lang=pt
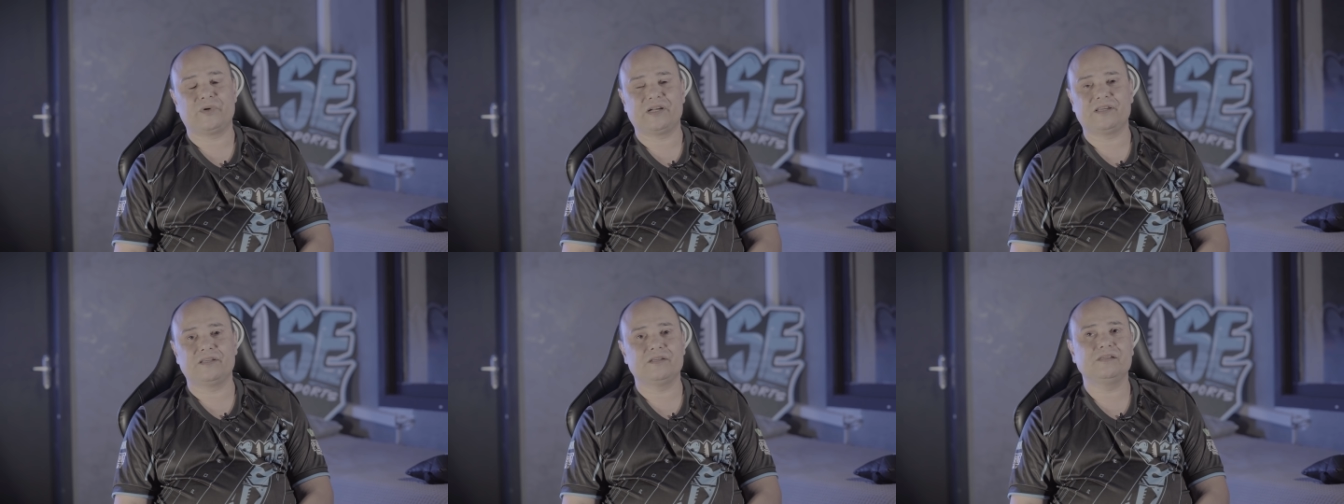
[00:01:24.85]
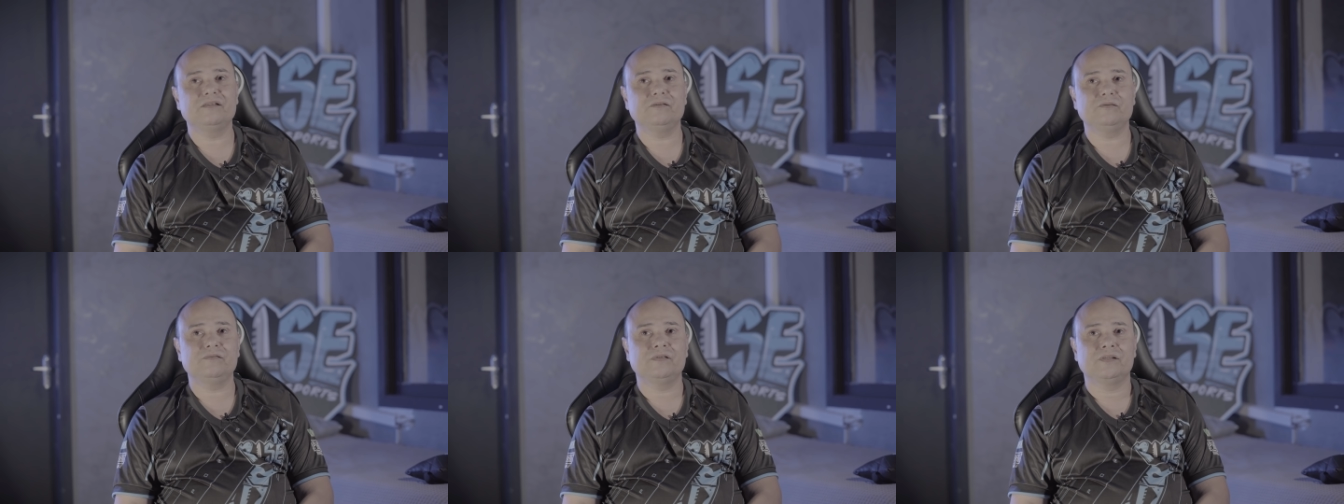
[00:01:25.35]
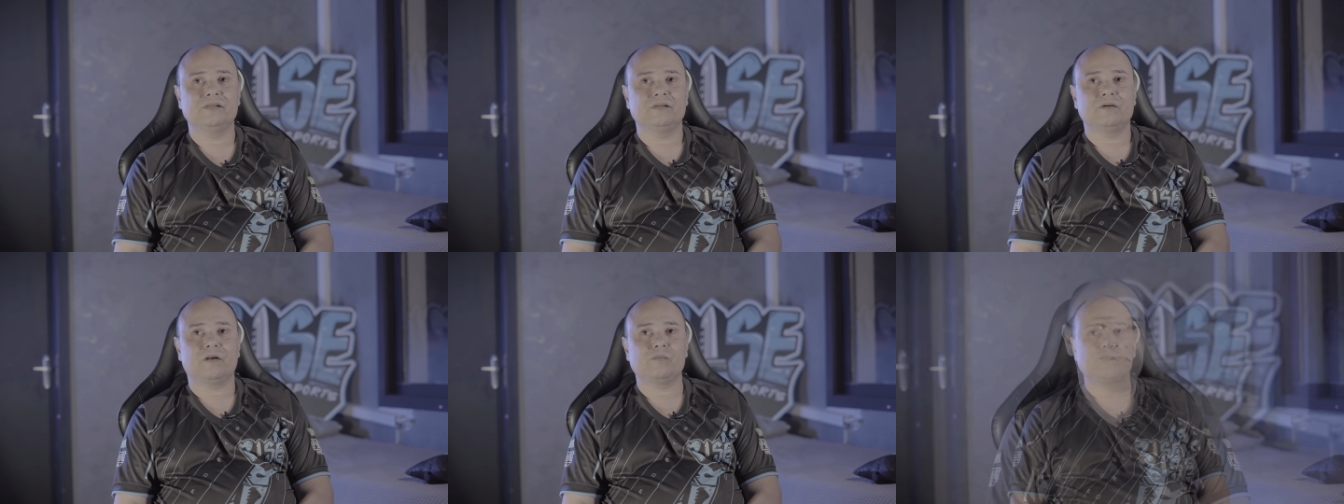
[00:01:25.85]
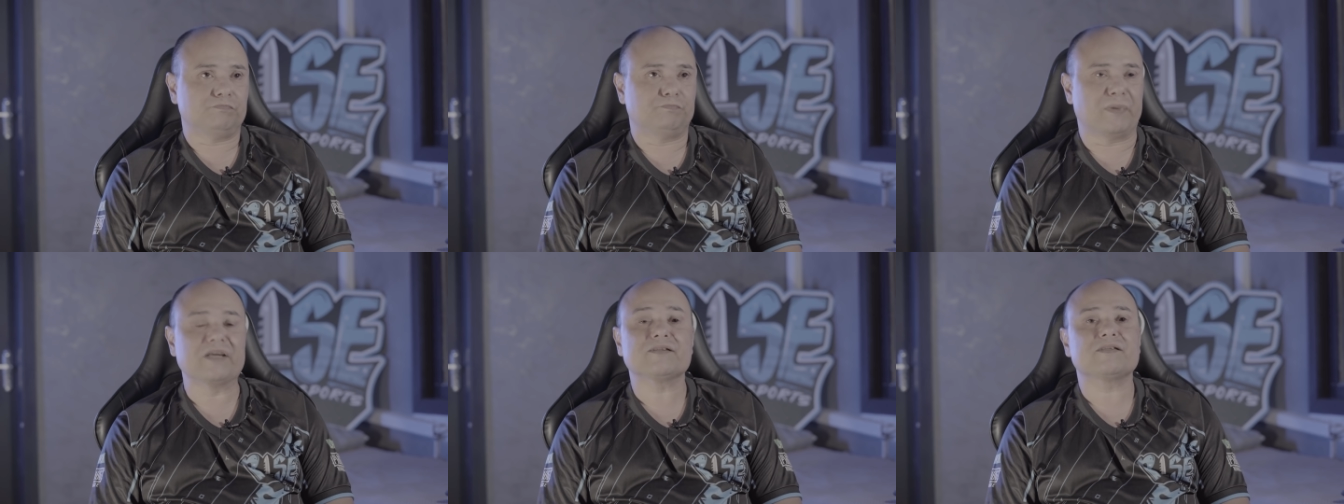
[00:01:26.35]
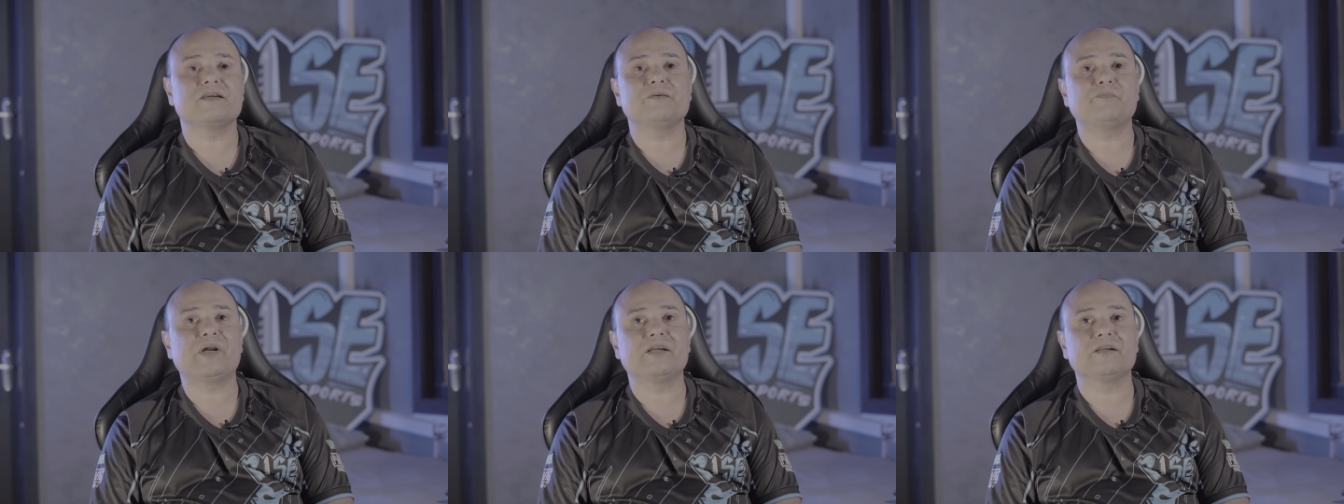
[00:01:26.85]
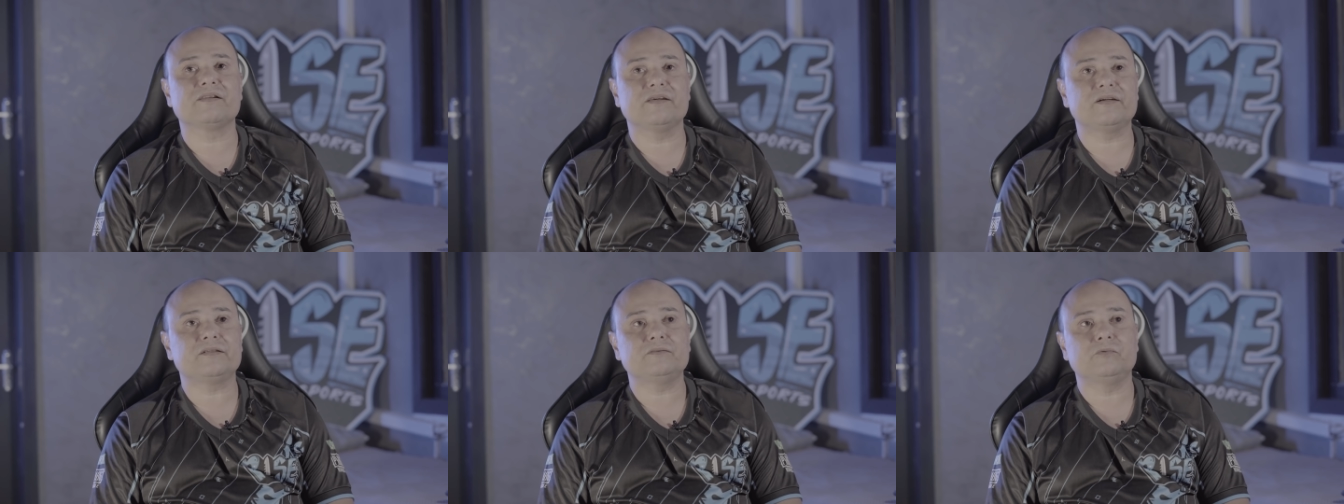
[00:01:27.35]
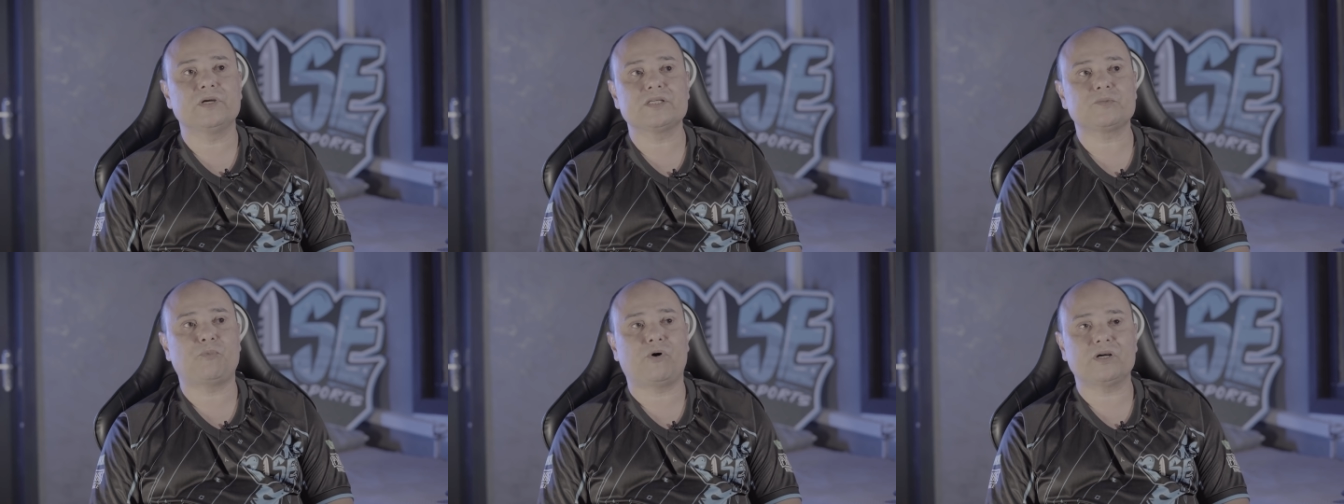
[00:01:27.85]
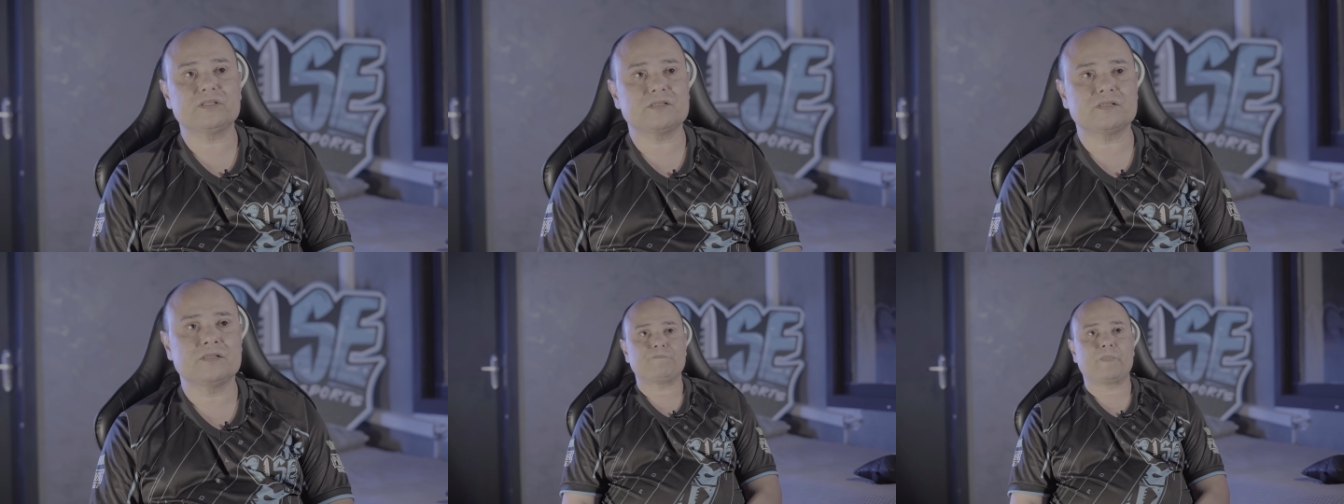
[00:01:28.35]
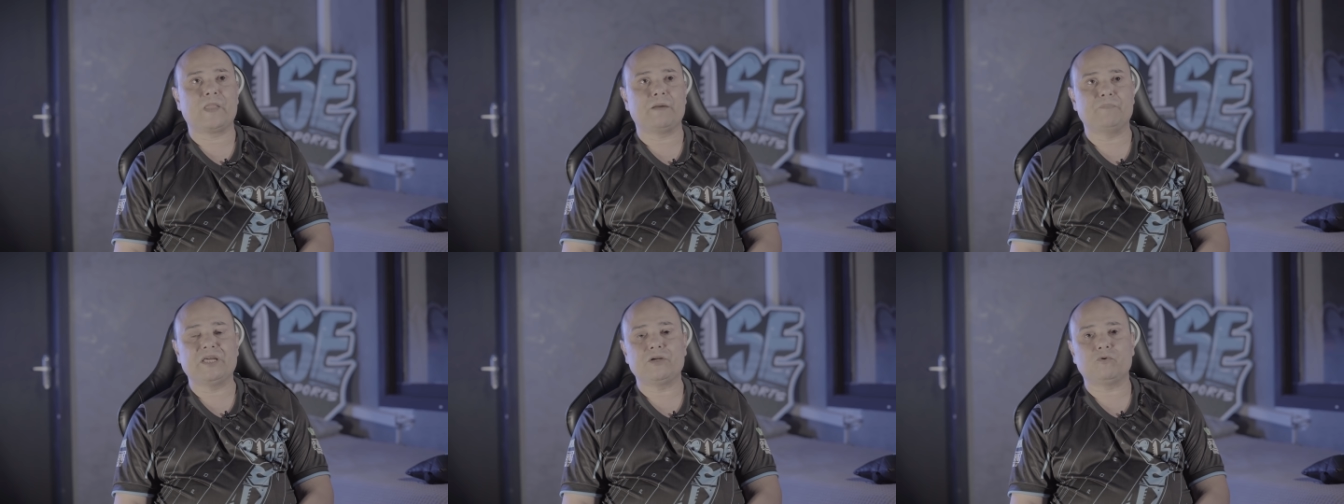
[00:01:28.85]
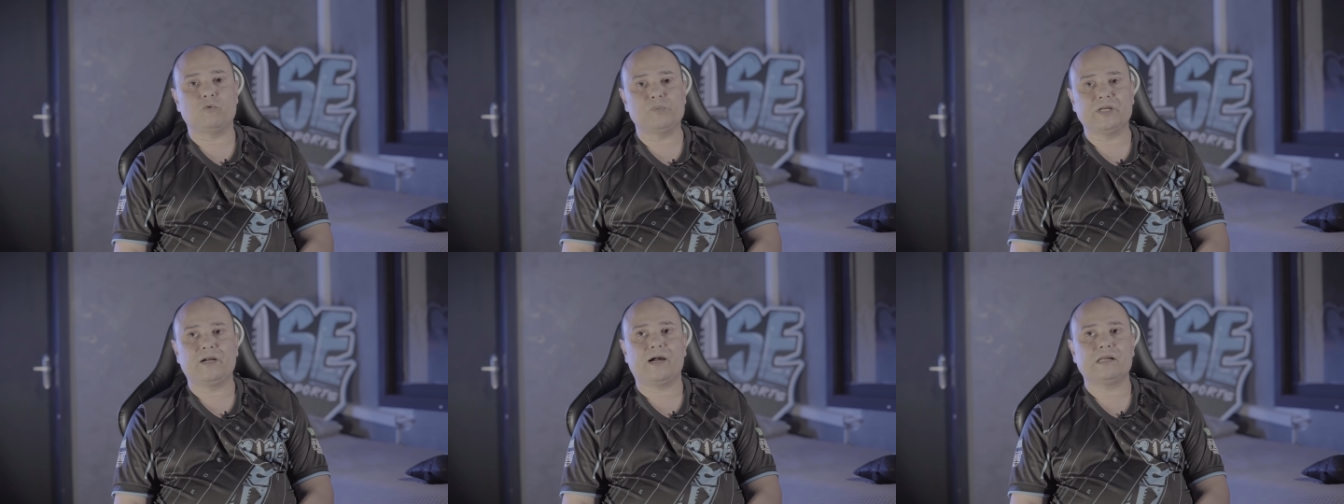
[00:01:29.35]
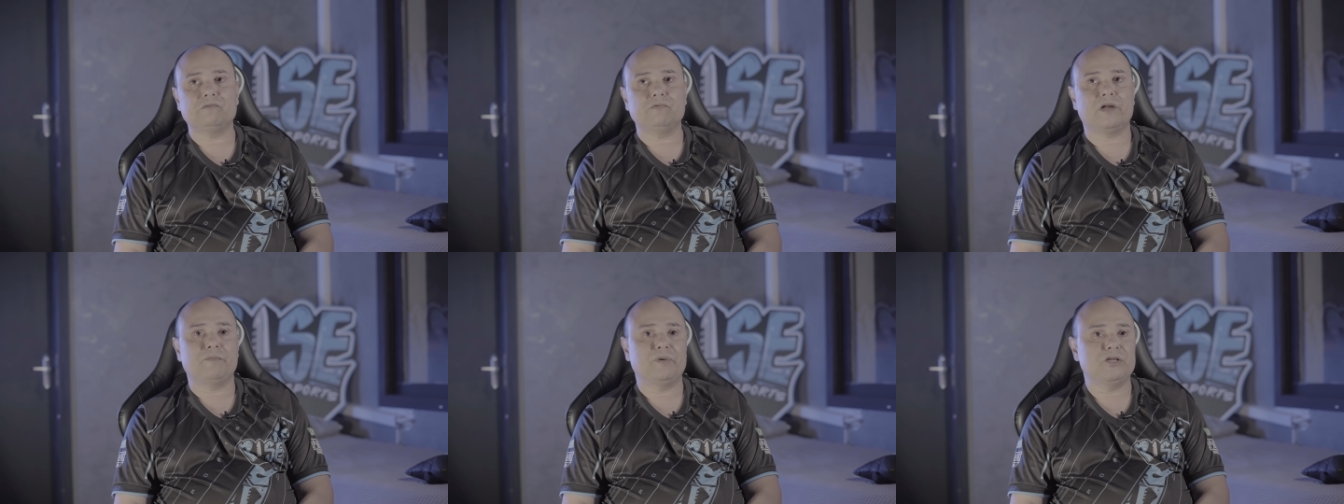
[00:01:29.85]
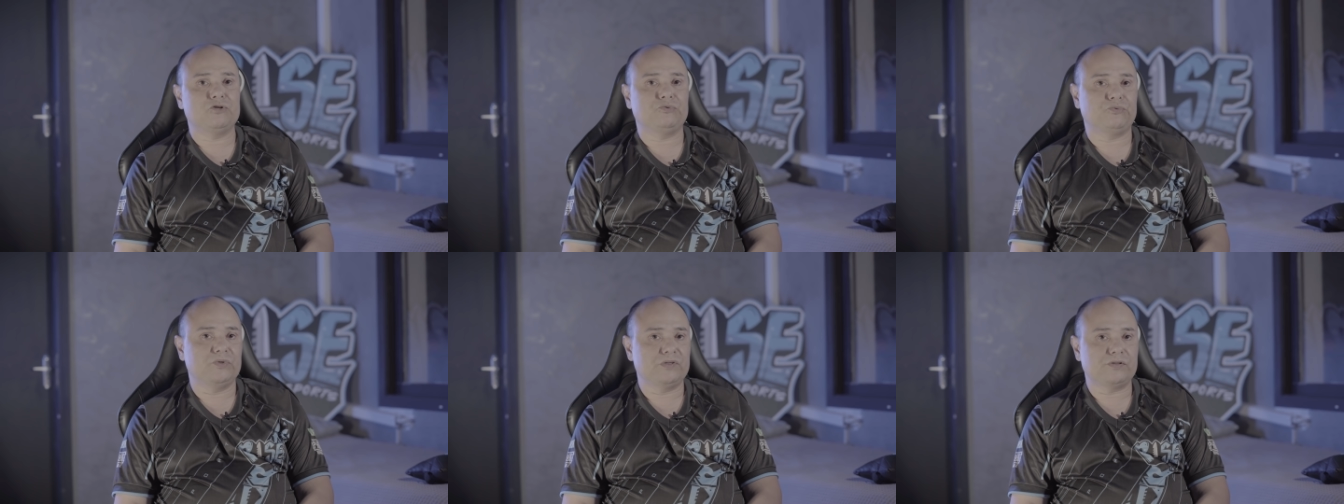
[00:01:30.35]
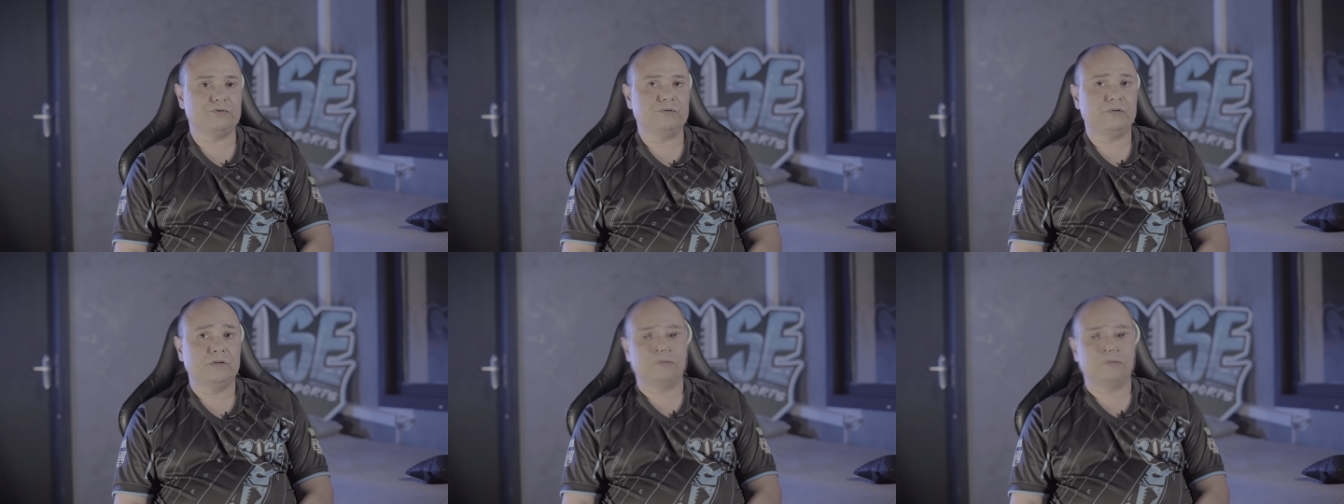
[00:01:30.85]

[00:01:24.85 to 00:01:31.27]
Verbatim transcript: Para quem pensa em empreender no esportes, é bem complicado, é bem difícil.